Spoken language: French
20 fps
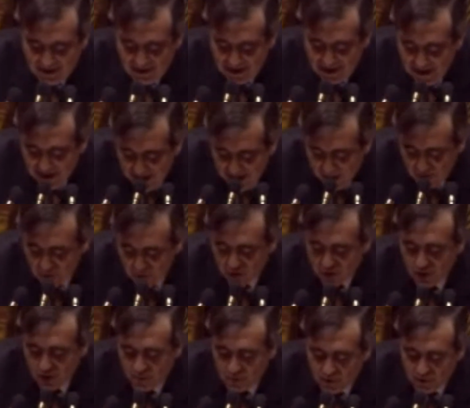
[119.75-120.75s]
rien
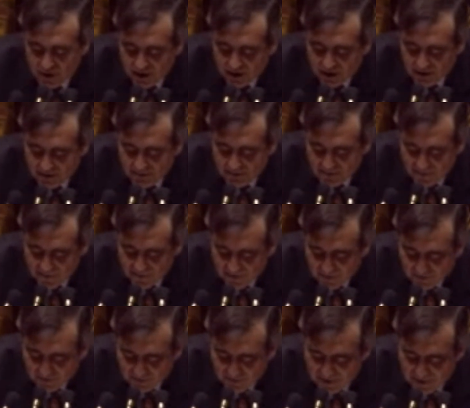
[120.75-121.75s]
contre le programme
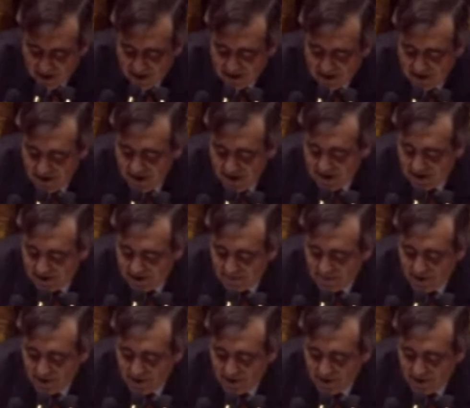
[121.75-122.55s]
technique